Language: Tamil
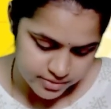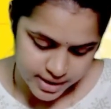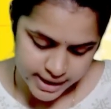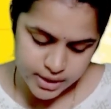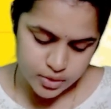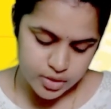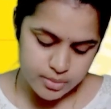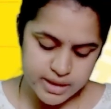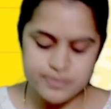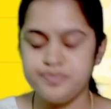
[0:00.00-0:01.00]
ஃபைவ்
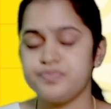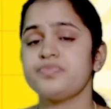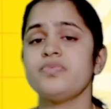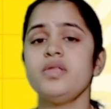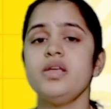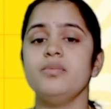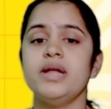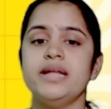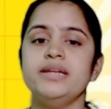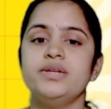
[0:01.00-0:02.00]
நார்மல்
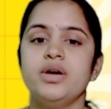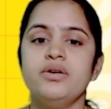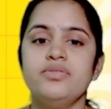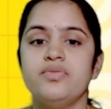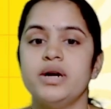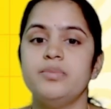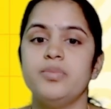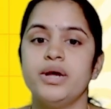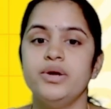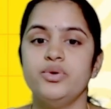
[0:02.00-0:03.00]
மொலாலிட்டி ஆஃப் ஒன்
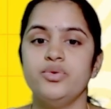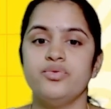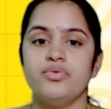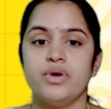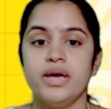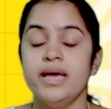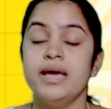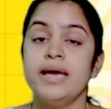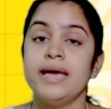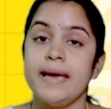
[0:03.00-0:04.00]
பாயிண்ட் டூ ஃபைவ்
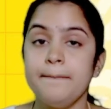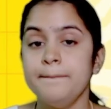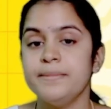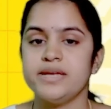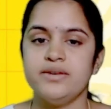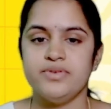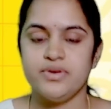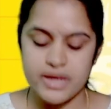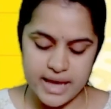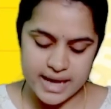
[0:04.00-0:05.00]
எம்
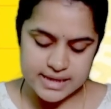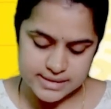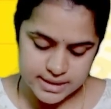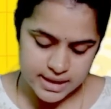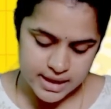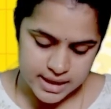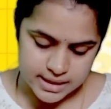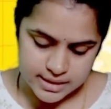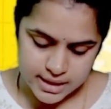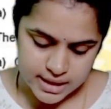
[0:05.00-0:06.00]
சல்ஃபியூரிக் ஆசிட்
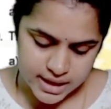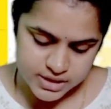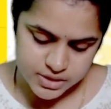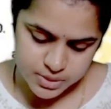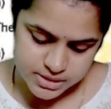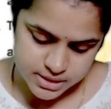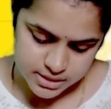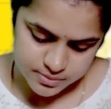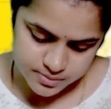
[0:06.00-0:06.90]
தென் நெக்ஸ்ட் கொஸ்டின்